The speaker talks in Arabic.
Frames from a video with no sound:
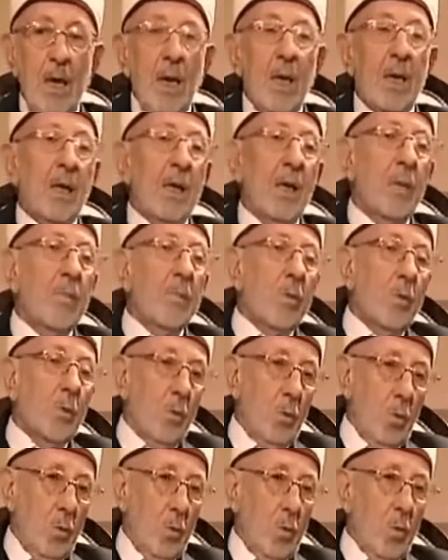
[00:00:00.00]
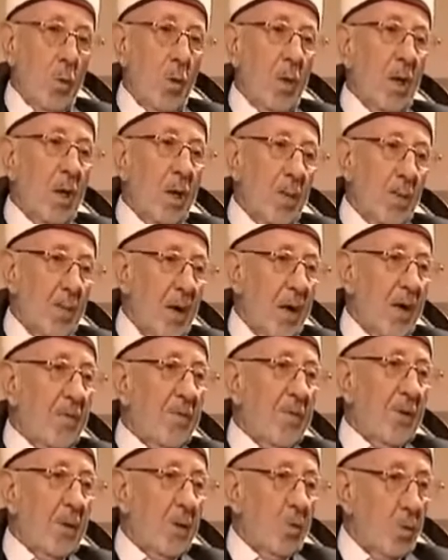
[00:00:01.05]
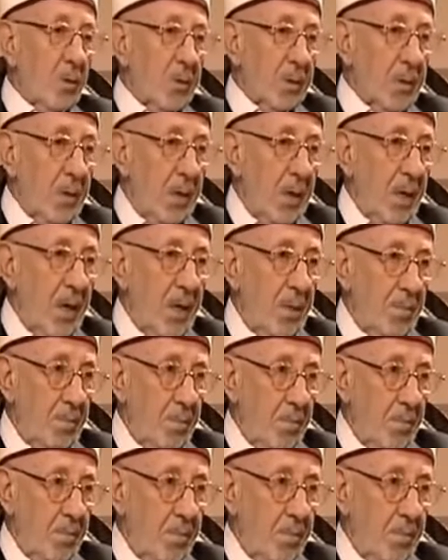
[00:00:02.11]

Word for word: أن يبذلوا كل ما في وسعهم